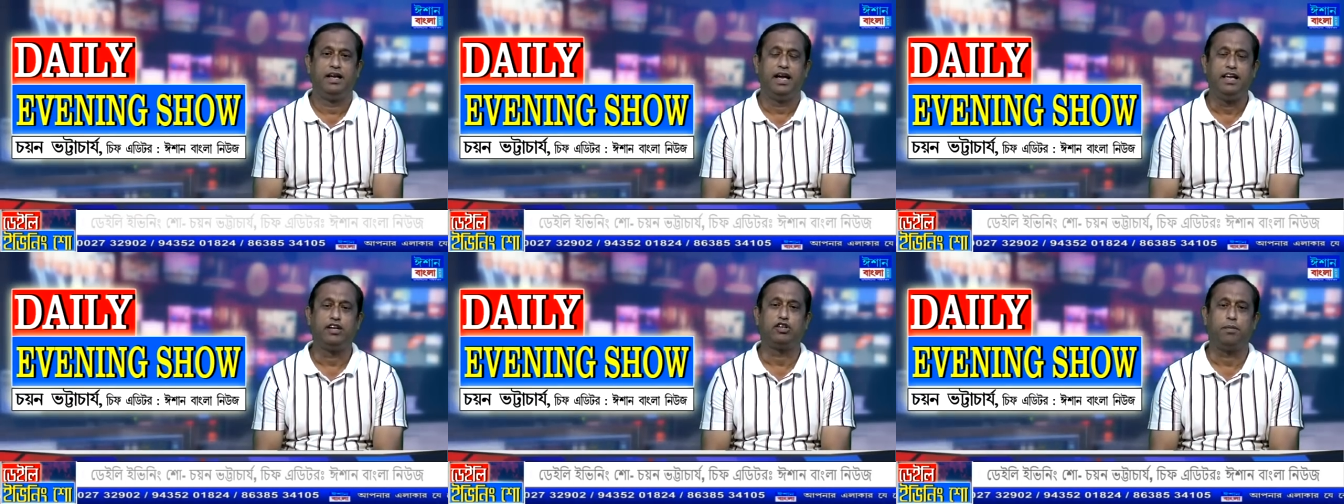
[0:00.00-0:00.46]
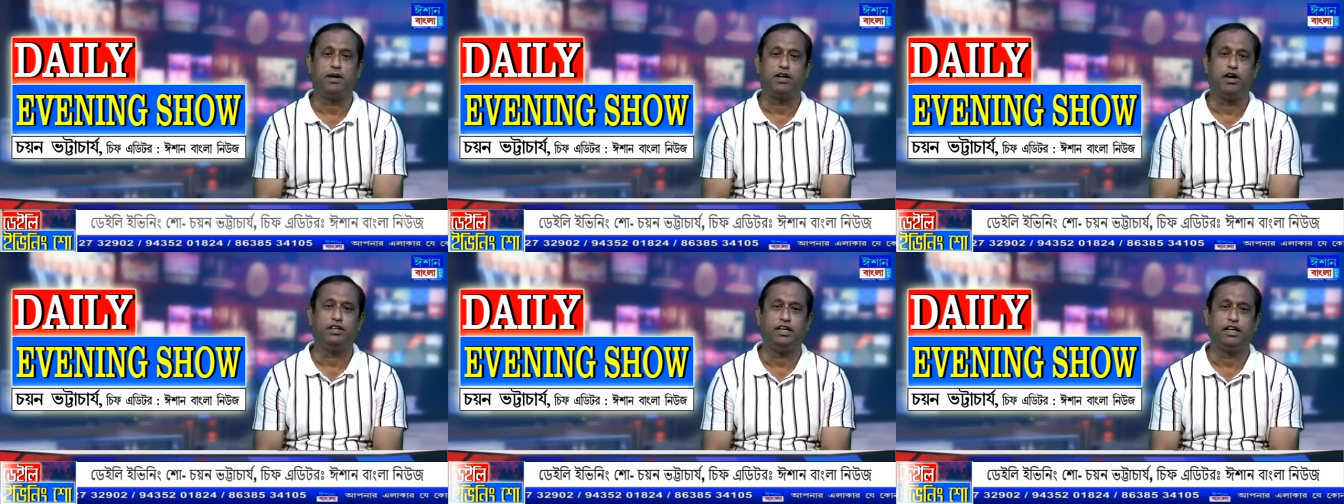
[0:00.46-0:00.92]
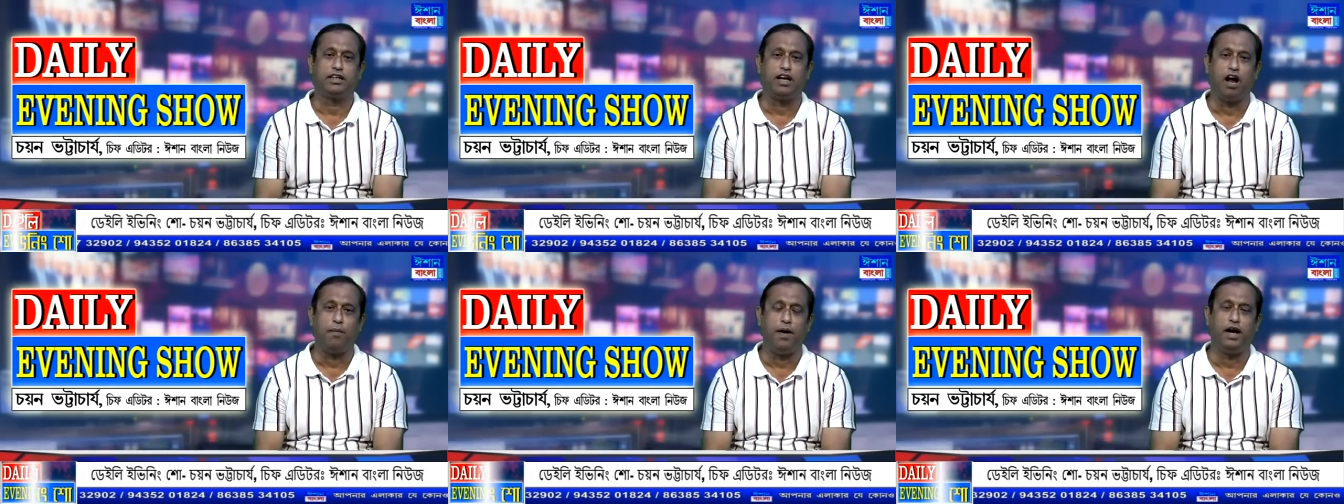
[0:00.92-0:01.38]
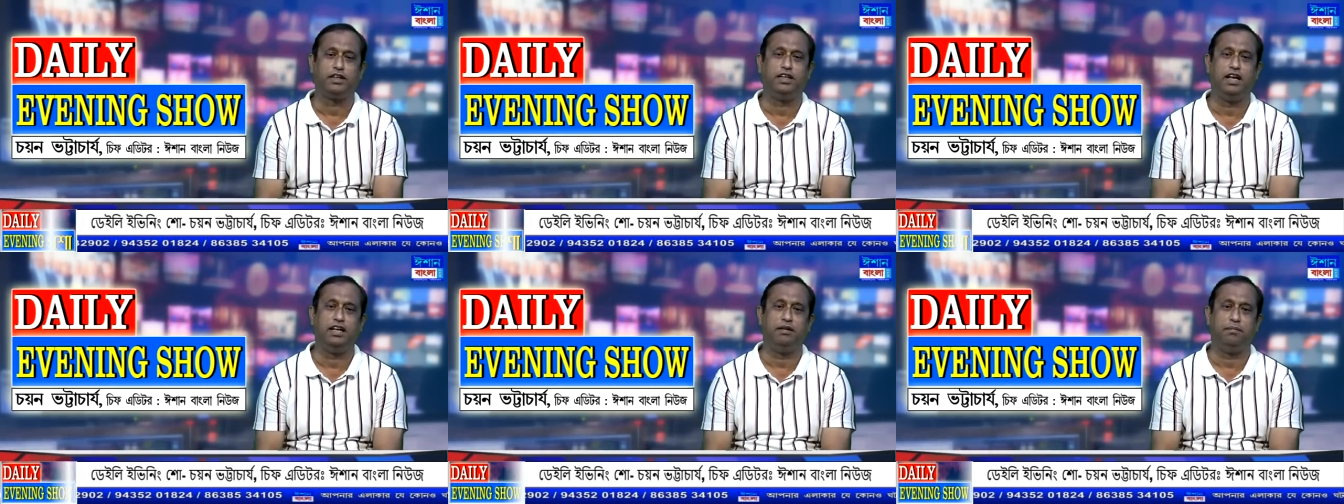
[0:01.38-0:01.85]
এই যে সভাটা হয়েছে একটা আহ্বায়ক
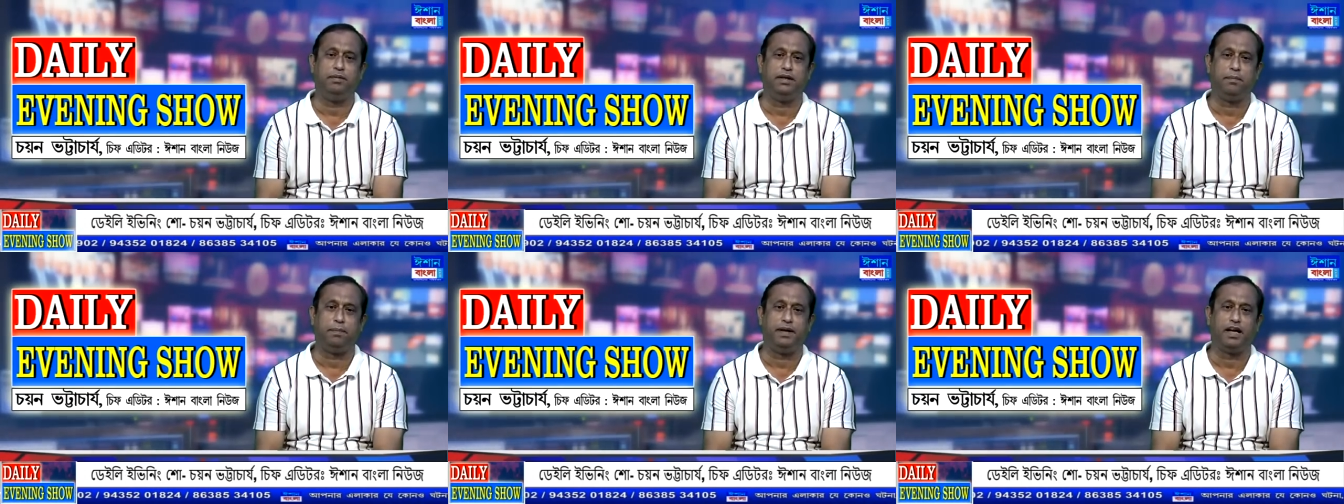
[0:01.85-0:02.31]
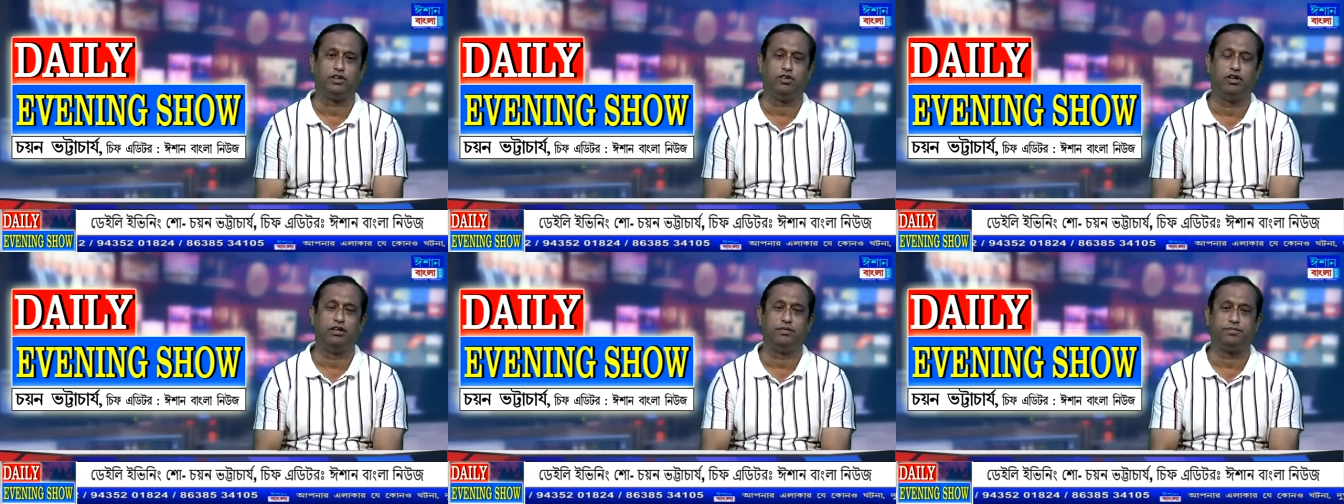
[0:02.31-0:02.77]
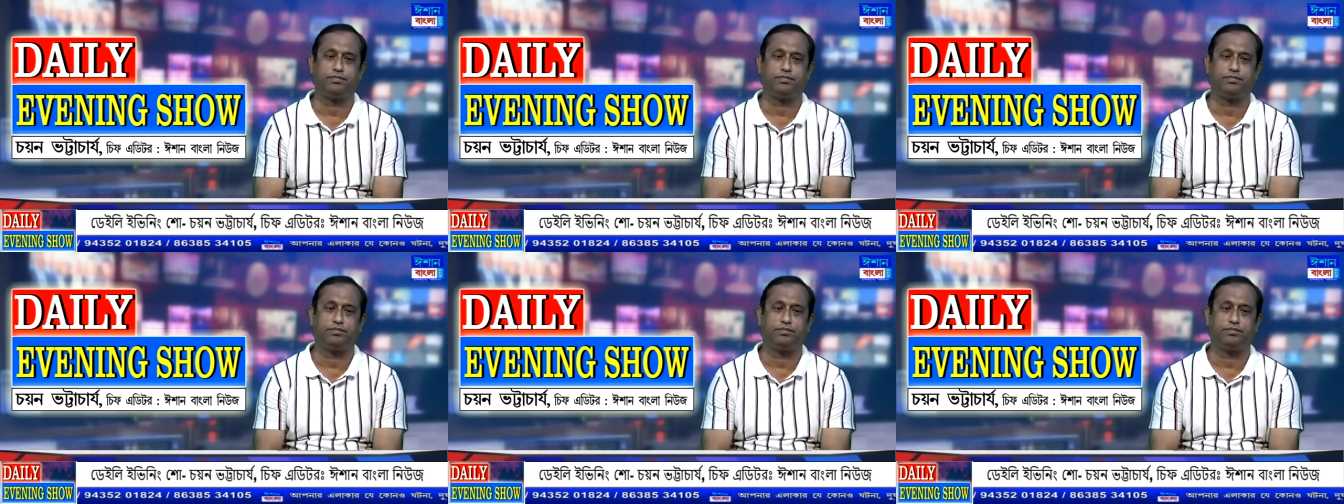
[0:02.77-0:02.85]
ছিলেন বিজেপির একজন